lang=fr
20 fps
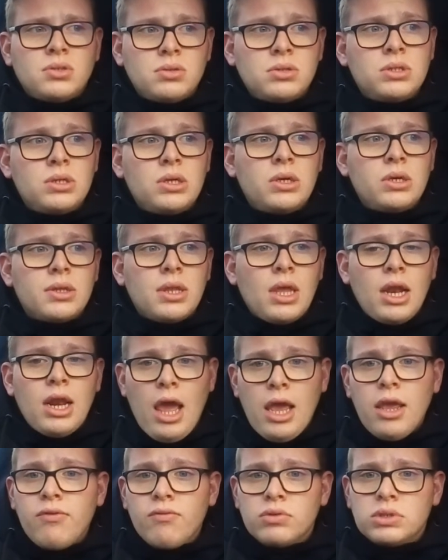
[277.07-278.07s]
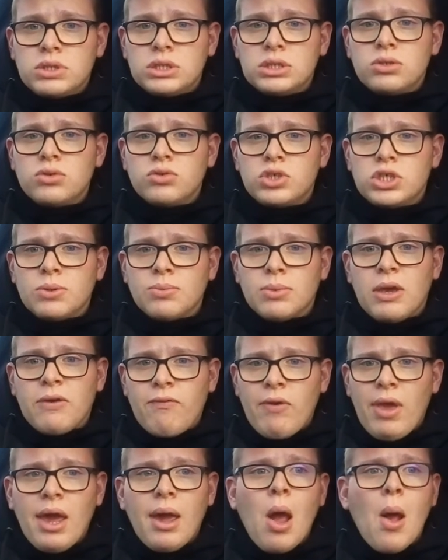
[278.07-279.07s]
d'un live aussi que j'aimerais
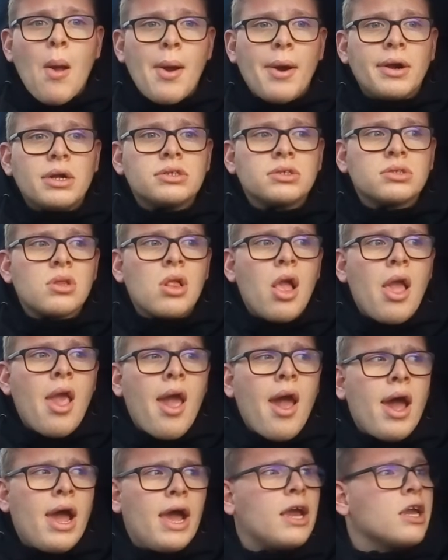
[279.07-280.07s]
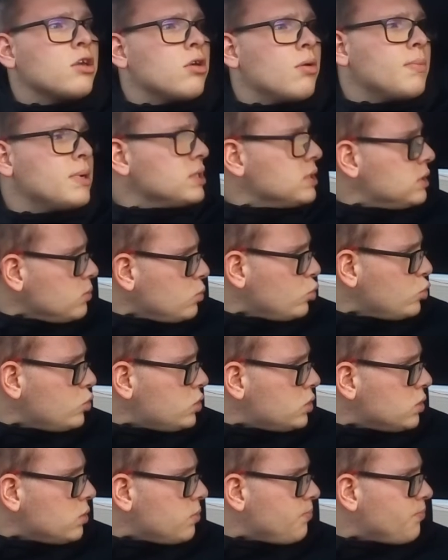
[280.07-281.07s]
faire avec
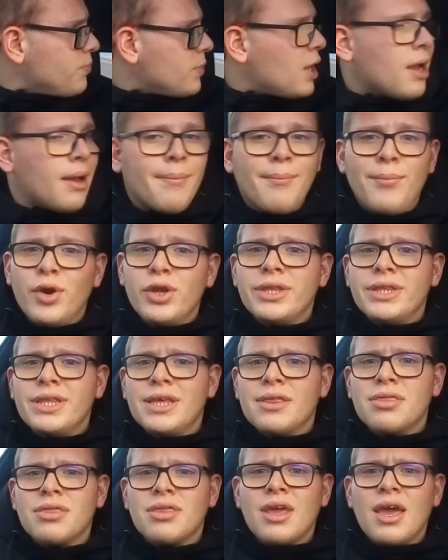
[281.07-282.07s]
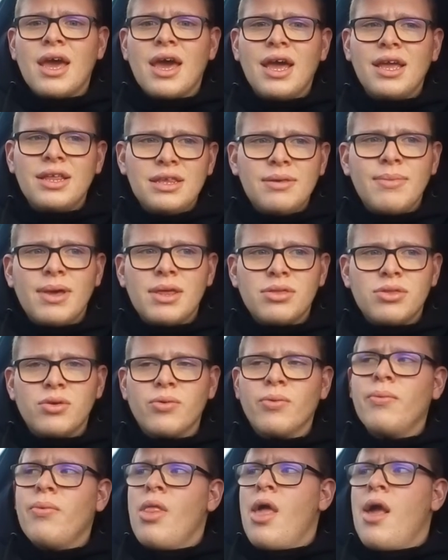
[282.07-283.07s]
Maximus, un brain test
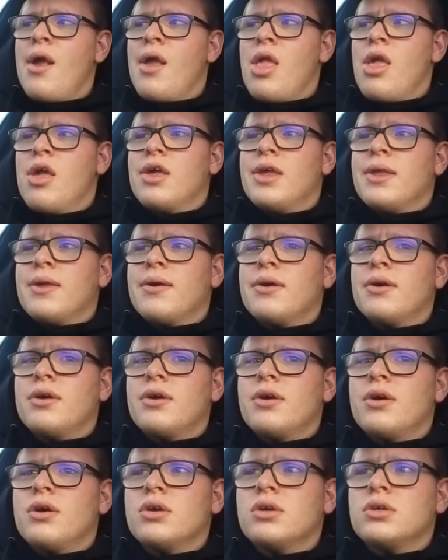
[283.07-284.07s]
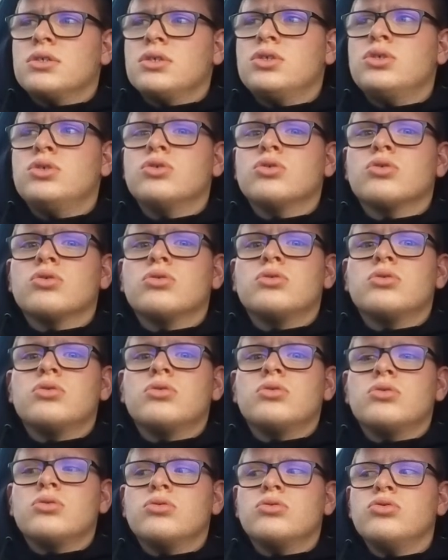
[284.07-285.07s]
animation euh, sur
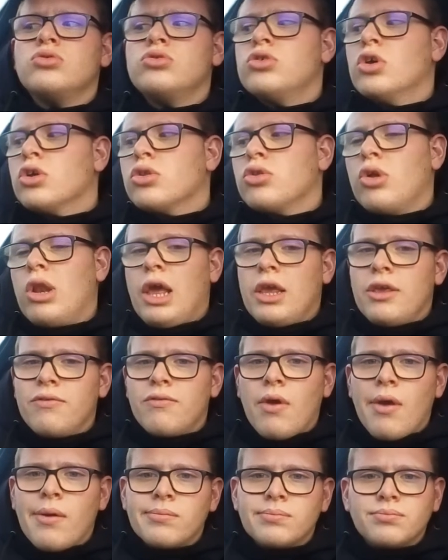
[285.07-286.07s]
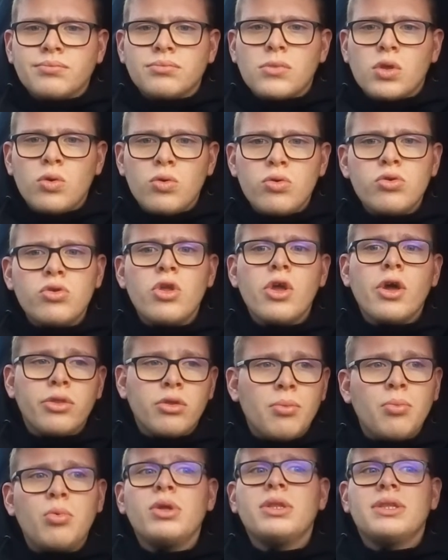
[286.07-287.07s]
euh, une heure de live, une
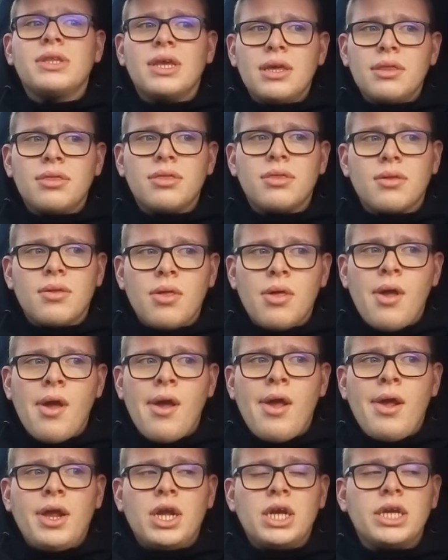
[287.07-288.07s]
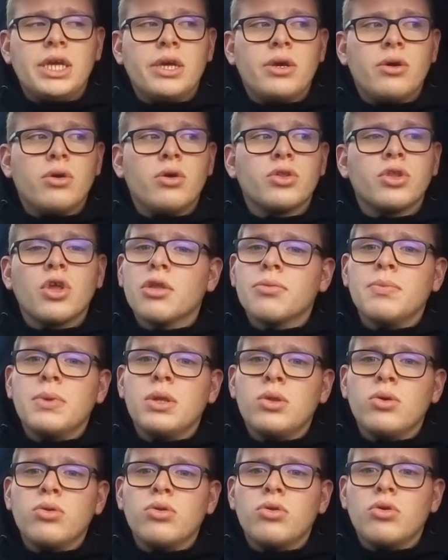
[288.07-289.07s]
heure de blend test et 30 euh,
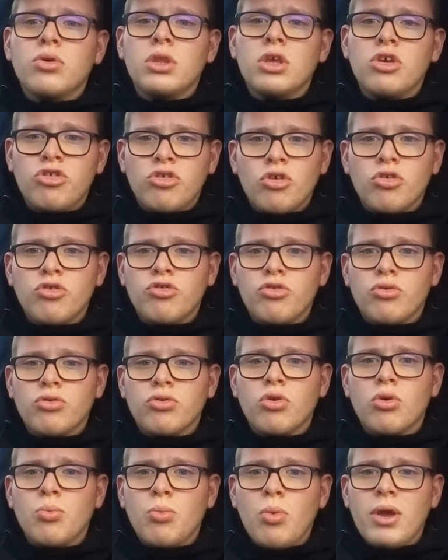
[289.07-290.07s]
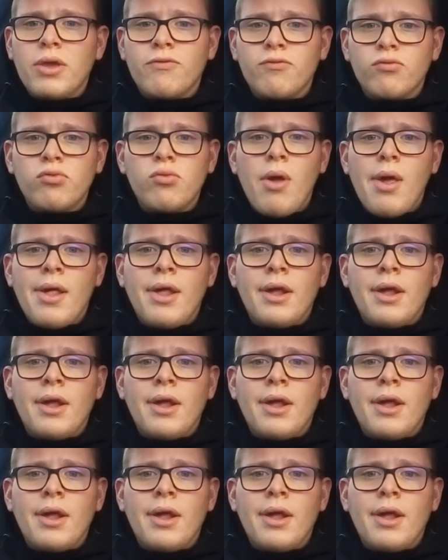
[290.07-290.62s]
minutes d'échange entre moi et vous.